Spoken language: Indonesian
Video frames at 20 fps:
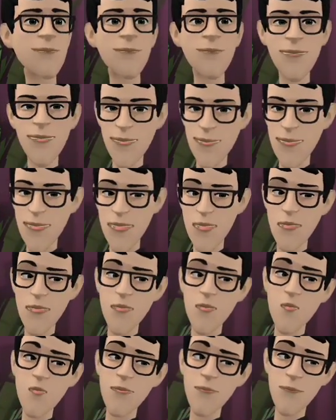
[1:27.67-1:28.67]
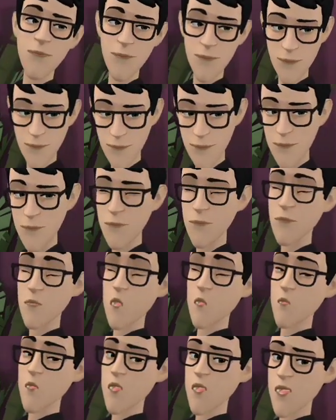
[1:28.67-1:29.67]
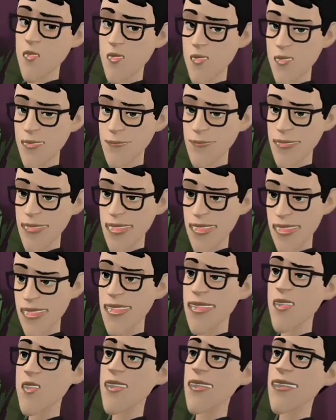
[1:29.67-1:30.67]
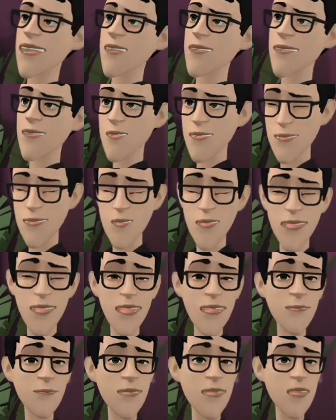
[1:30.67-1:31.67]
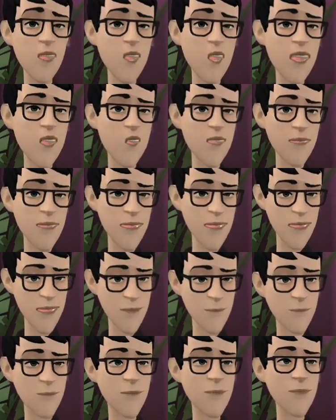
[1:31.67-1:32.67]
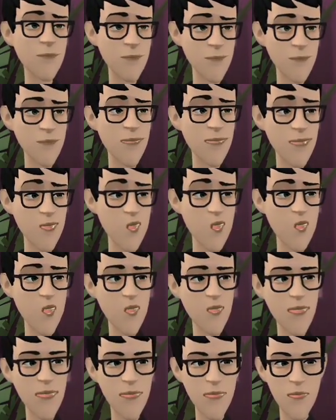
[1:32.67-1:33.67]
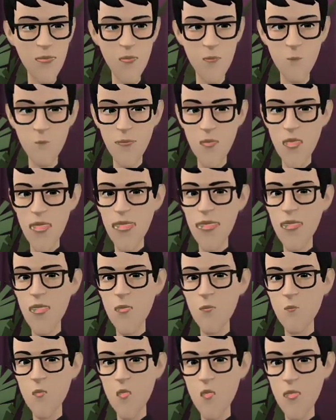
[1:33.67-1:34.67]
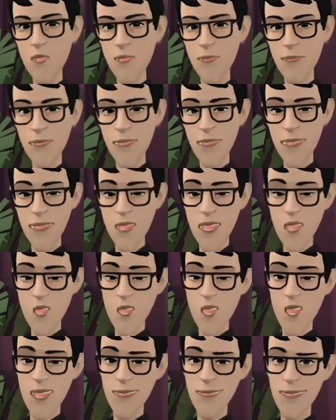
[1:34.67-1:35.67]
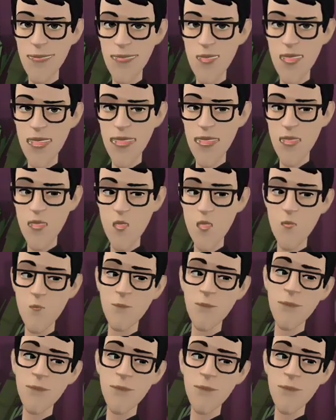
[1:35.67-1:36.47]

Iya, hari ini kita akan memberikan penjelasan bagaimana cara menghilangkan jerawat secara alami.